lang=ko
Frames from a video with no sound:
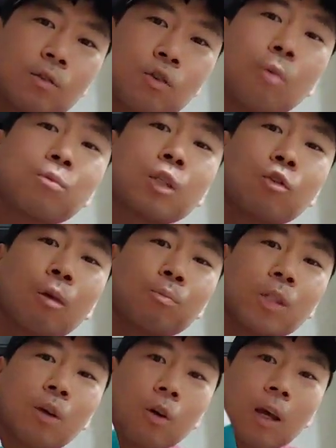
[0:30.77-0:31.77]
귀엽지
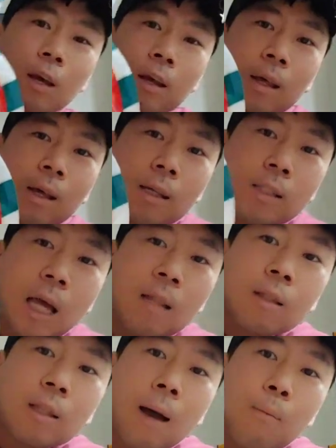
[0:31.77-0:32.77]
귀엽지 여기
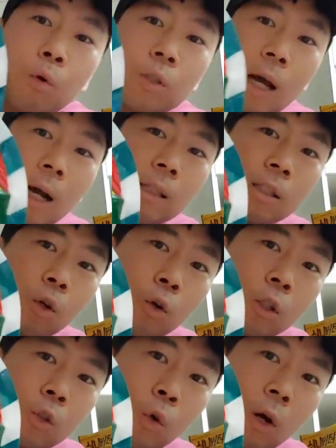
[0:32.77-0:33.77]
산타 모자가
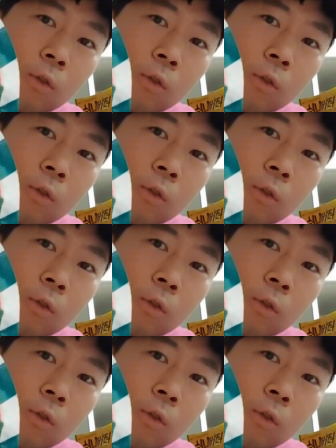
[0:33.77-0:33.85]
들어있어요.